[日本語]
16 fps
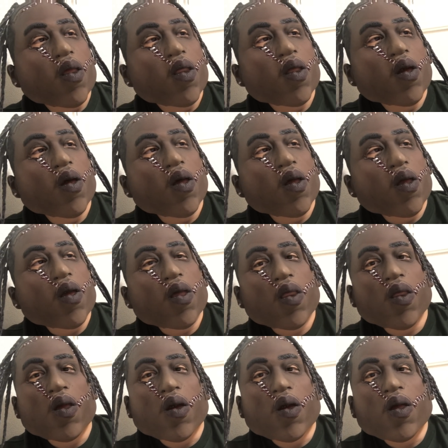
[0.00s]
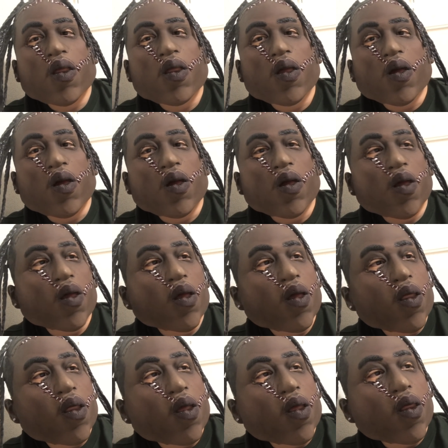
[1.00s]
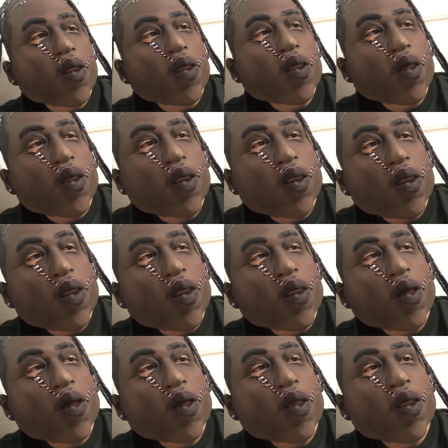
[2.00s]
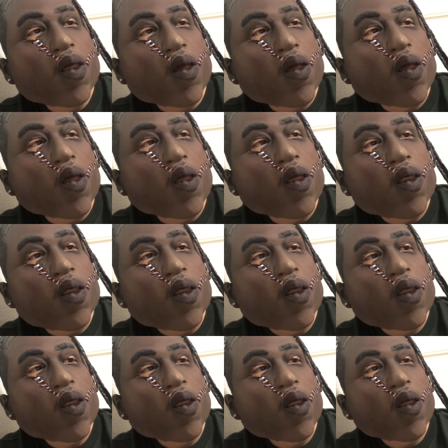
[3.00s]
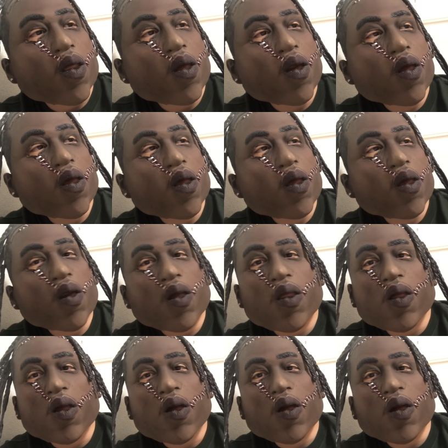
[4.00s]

まあ結構高くて、えー、まあどれぐらい売られてるかな。定価自体は